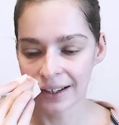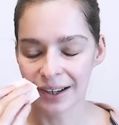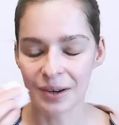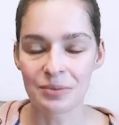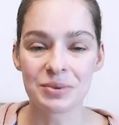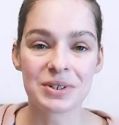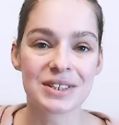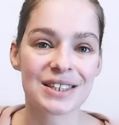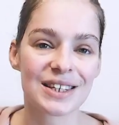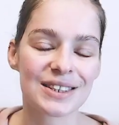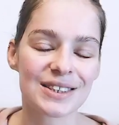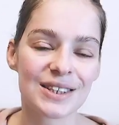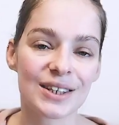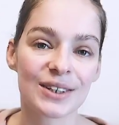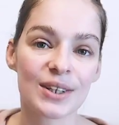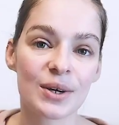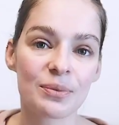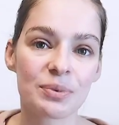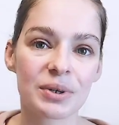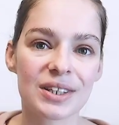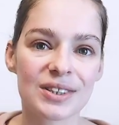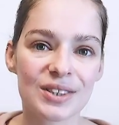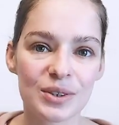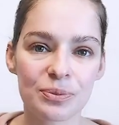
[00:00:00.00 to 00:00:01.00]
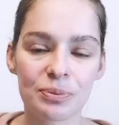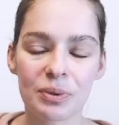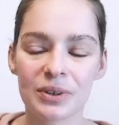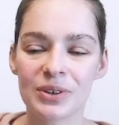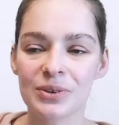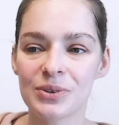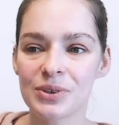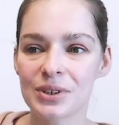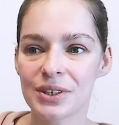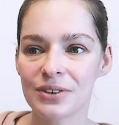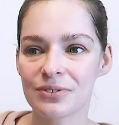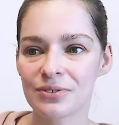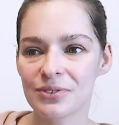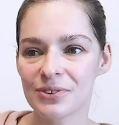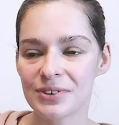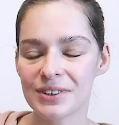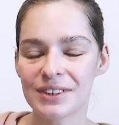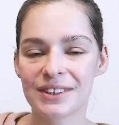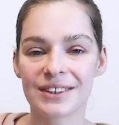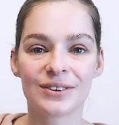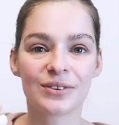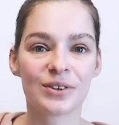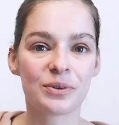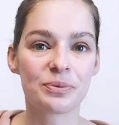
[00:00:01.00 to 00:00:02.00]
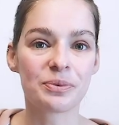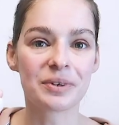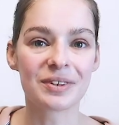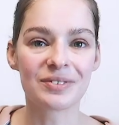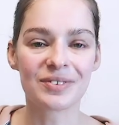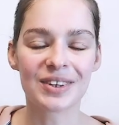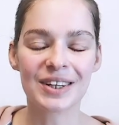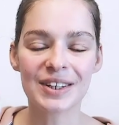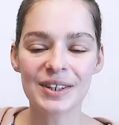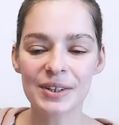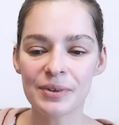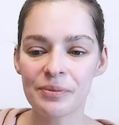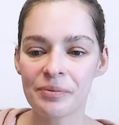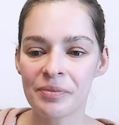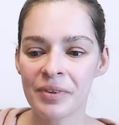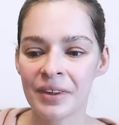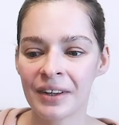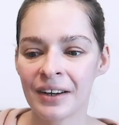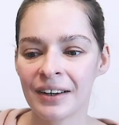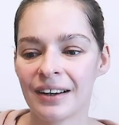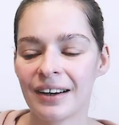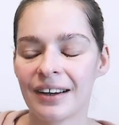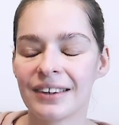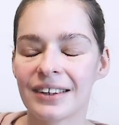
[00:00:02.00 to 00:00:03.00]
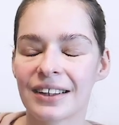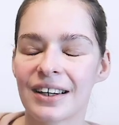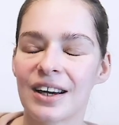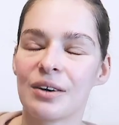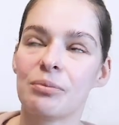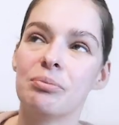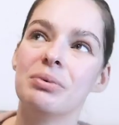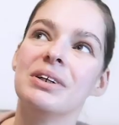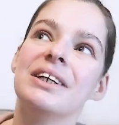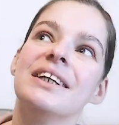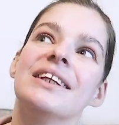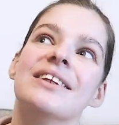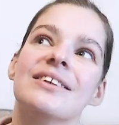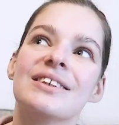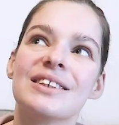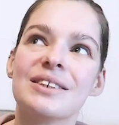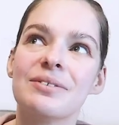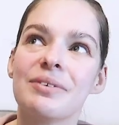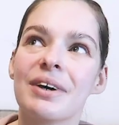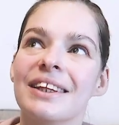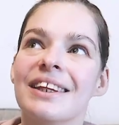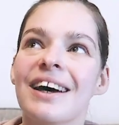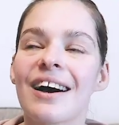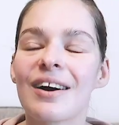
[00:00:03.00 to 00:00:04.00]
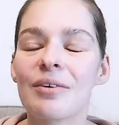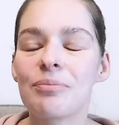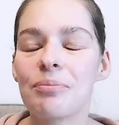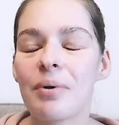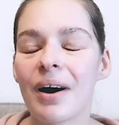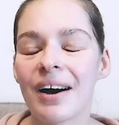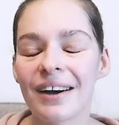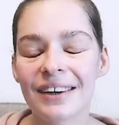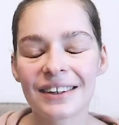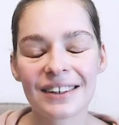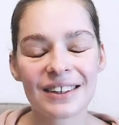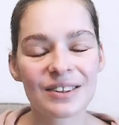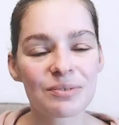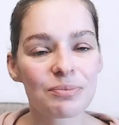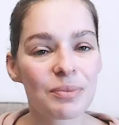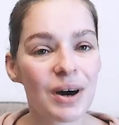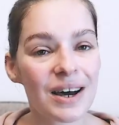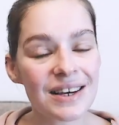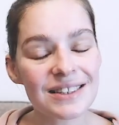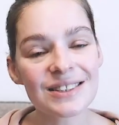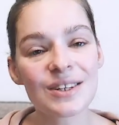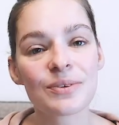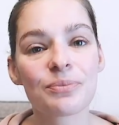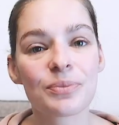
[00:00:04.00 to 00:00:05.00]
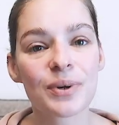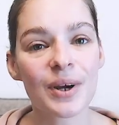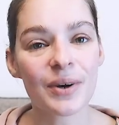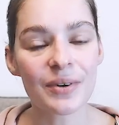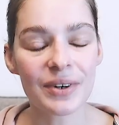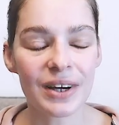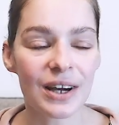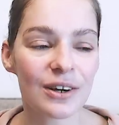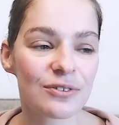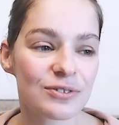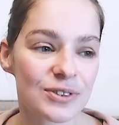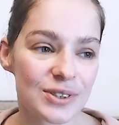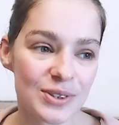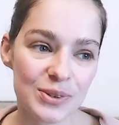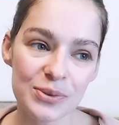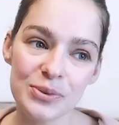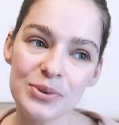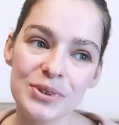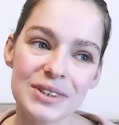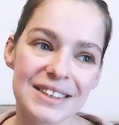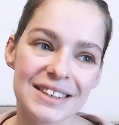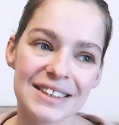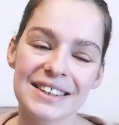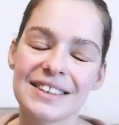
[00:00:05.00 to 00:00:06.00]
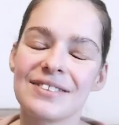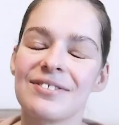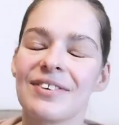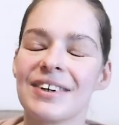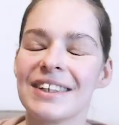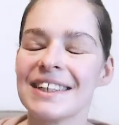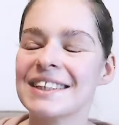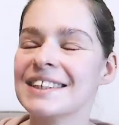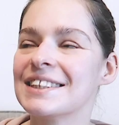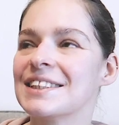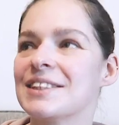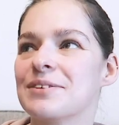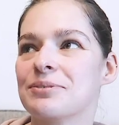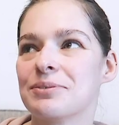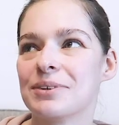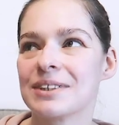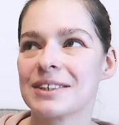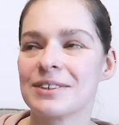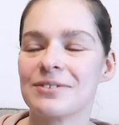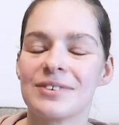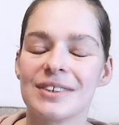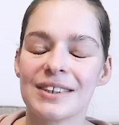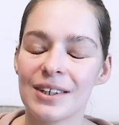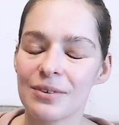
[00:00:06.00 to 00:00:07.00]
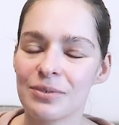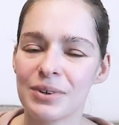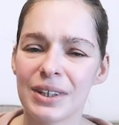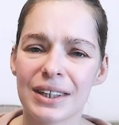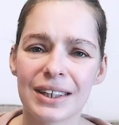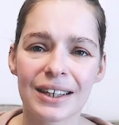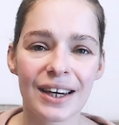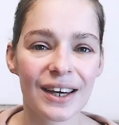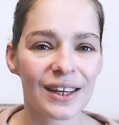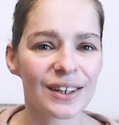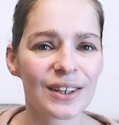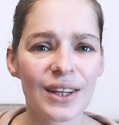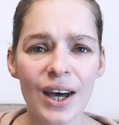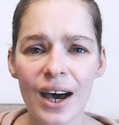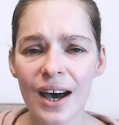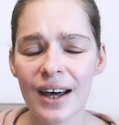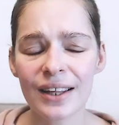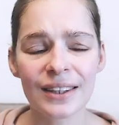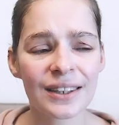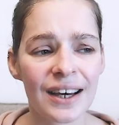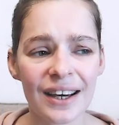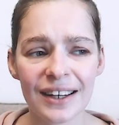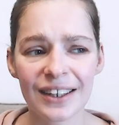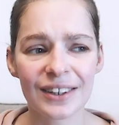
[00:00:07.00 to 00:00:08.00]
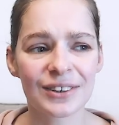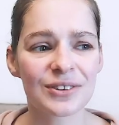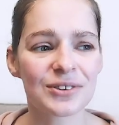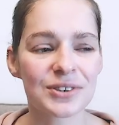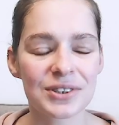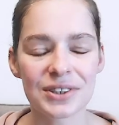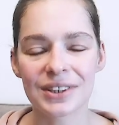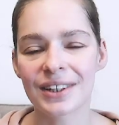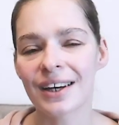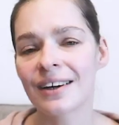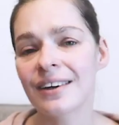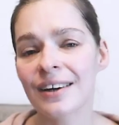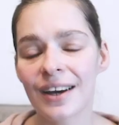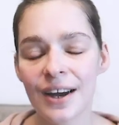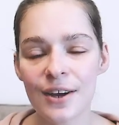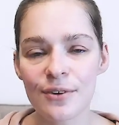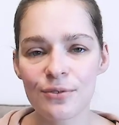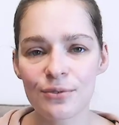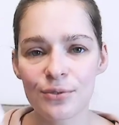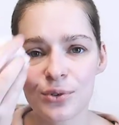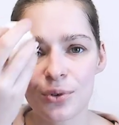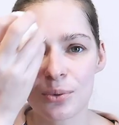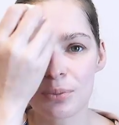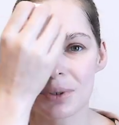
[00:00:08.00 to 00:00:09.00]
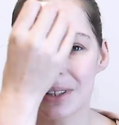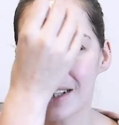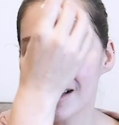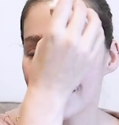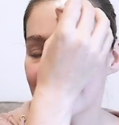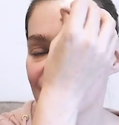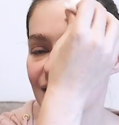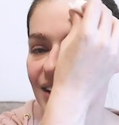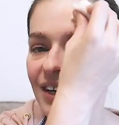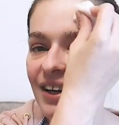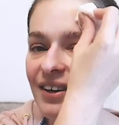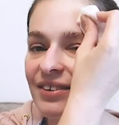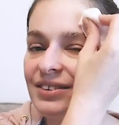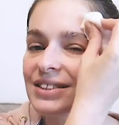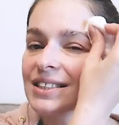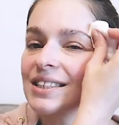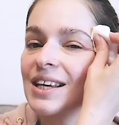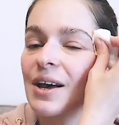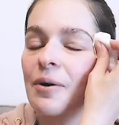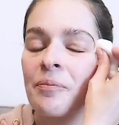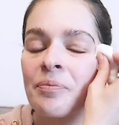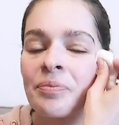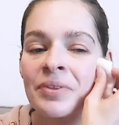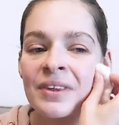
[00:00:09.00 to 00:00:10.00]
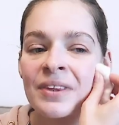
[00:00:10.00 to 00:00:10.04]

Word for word: Ко мне, кстати, когда приходила подружка в гости, Юля, привет, она такая, блин, у тебя так пахнет маслом, прям как в студии, растворителями этим всем. Я такая, да, да, я тоже так кайфую, мне так нравится.